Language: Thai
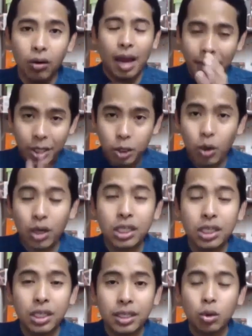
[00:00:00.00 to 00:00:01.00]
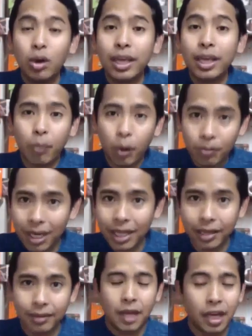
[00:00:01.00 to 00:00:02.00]
กับอีกช่วงคือช่วงเก็บผลผ
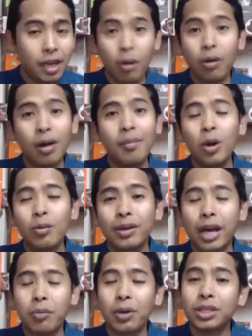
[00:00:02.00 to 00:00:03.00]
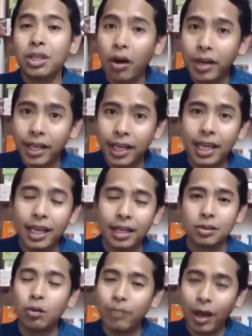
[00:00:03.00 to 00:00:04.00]
ลิต อันนี้ผมก็ไม่รู้เหมือนกันว่า ตอนนี้
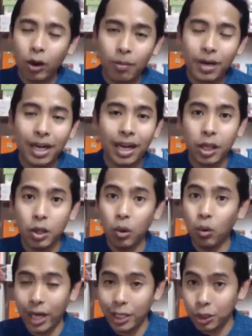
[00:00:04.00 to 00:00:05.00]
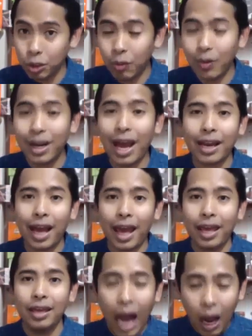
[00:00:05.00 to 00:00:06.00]
ต้นไม้ของเพื่อนเนี่ยอยู่ในช่วงเวลาไหน
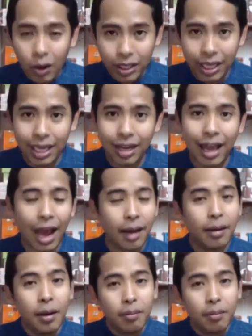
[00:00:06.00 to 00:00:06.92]
เอาอย่างนี้แล้วกัน